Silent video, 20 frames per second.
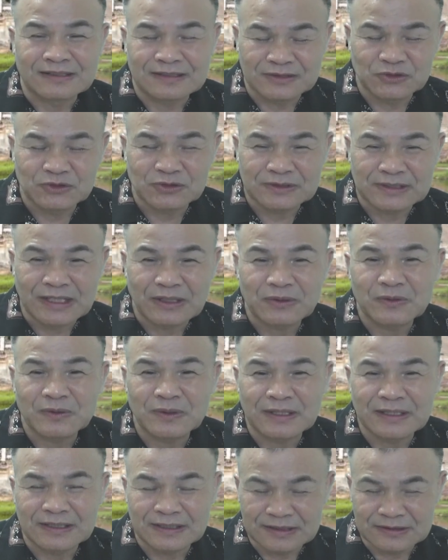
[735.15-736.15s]
根据他后
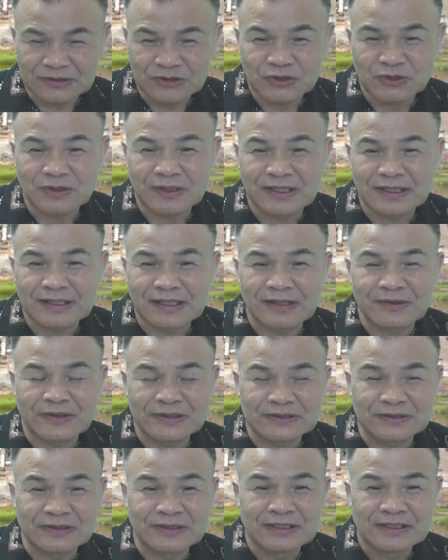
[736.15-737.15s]
来的研究了他完
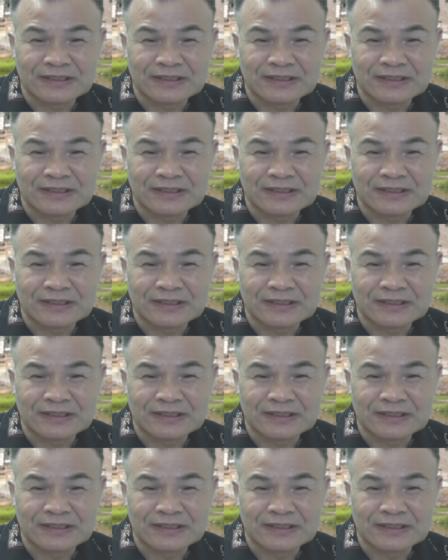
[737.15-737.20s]
全